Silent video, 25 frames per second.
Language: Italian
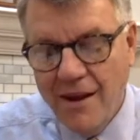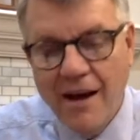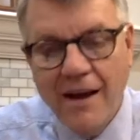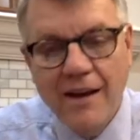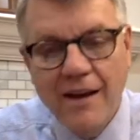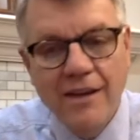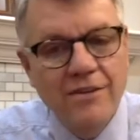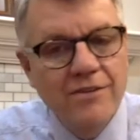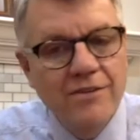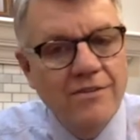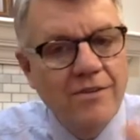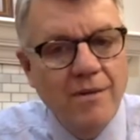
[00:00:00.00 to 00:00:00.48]

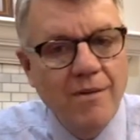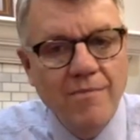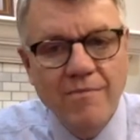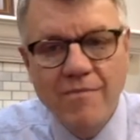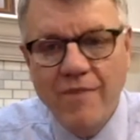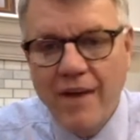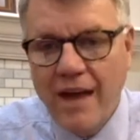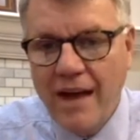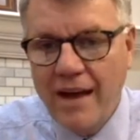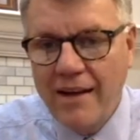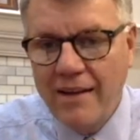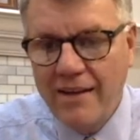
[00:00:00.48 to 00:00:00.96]
non in
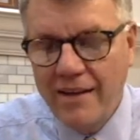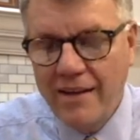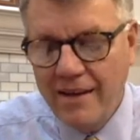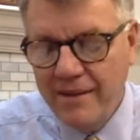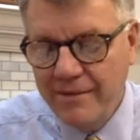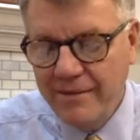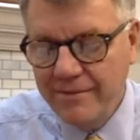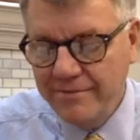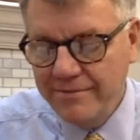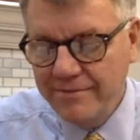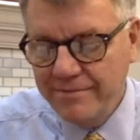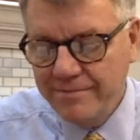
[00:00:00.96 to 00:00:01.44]
qualche
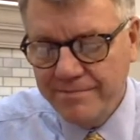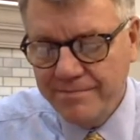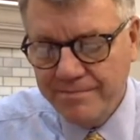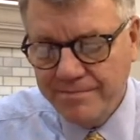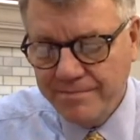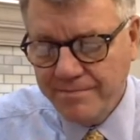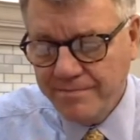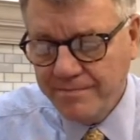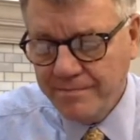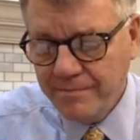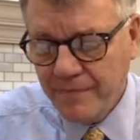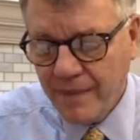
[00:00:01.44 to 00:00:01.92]
valle,
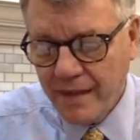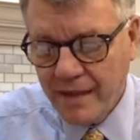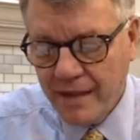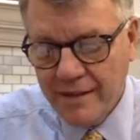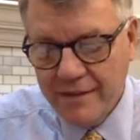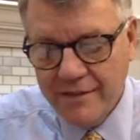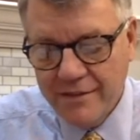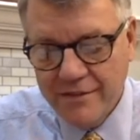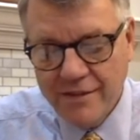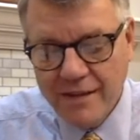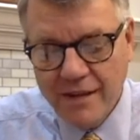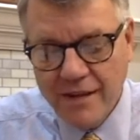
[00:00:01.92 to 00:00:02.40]

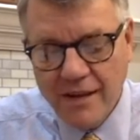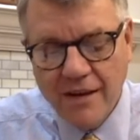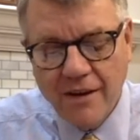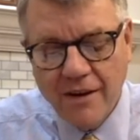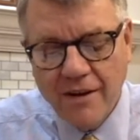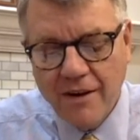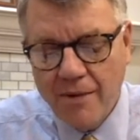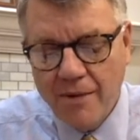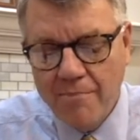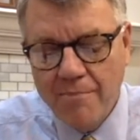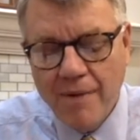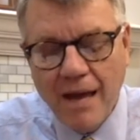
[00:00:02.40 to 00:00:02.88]

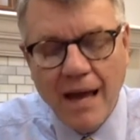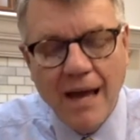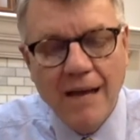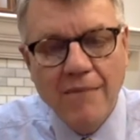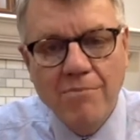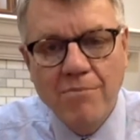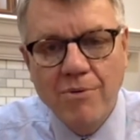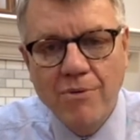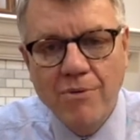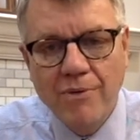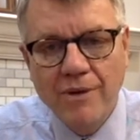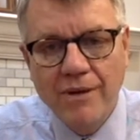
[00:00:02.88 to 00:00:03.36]
vedendo i
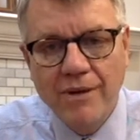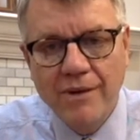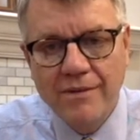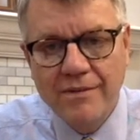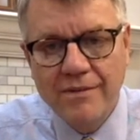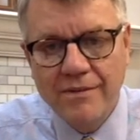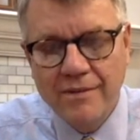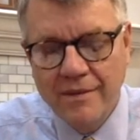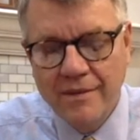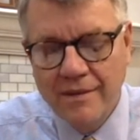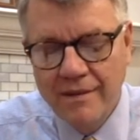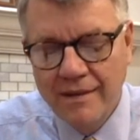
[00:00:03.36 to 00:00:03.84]
nostri
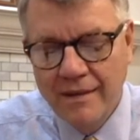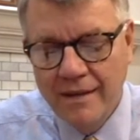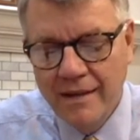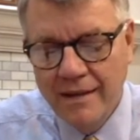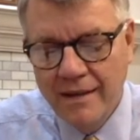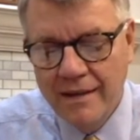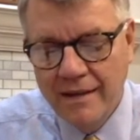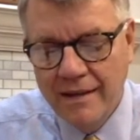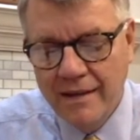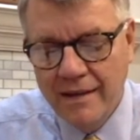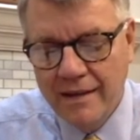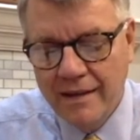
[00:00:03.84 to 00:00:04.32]
punti
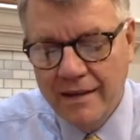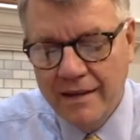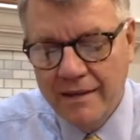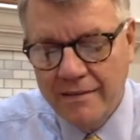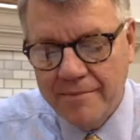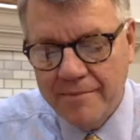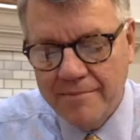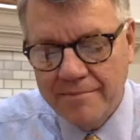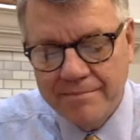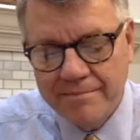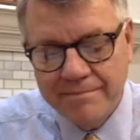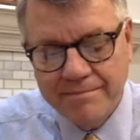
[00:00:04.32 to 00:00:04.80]
peggiori e
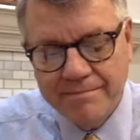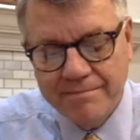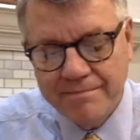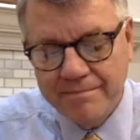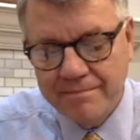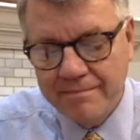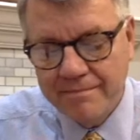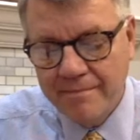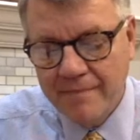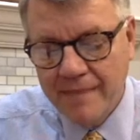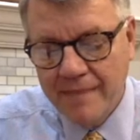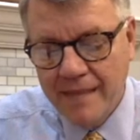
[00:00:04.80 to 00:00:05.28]

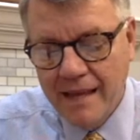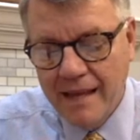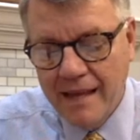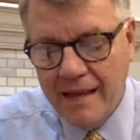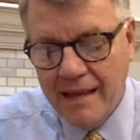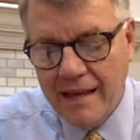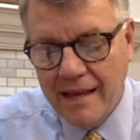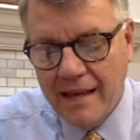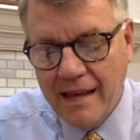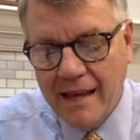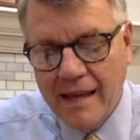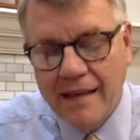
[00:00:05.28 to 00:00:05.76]

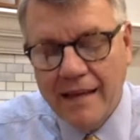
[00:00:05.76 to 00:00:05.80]
condannandoci,